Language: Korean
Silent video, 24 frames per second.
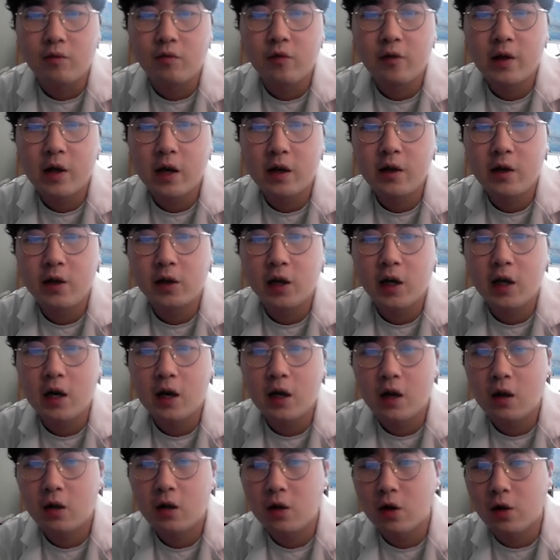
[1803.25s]
분산력이
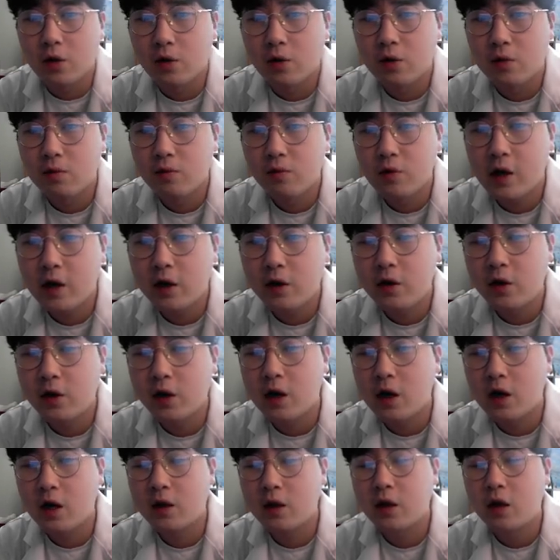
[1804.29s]
강한 것. 분산력이
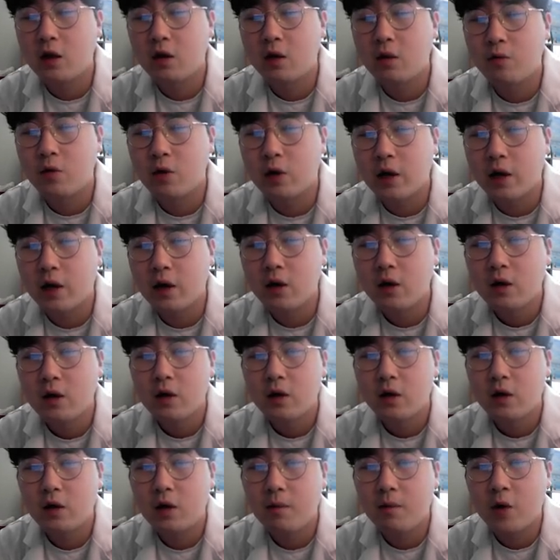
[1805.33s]
강하다는 건 뭘까요?
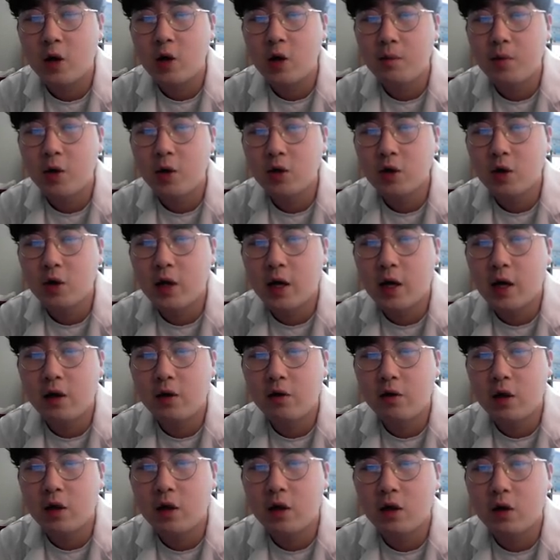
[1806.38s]
이렇게 멀리 퍼져나갈
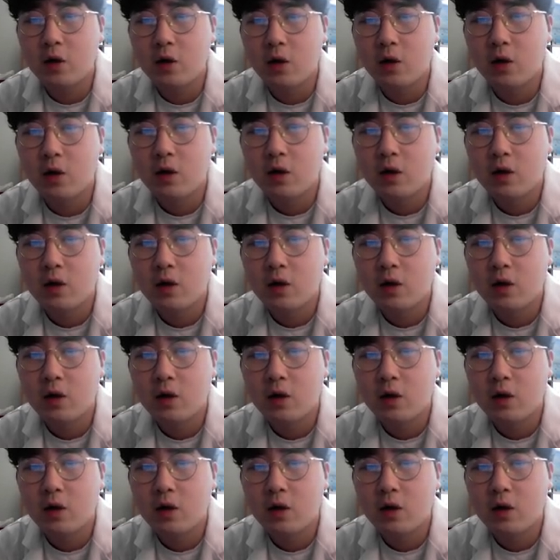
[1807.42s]
수 있는 것.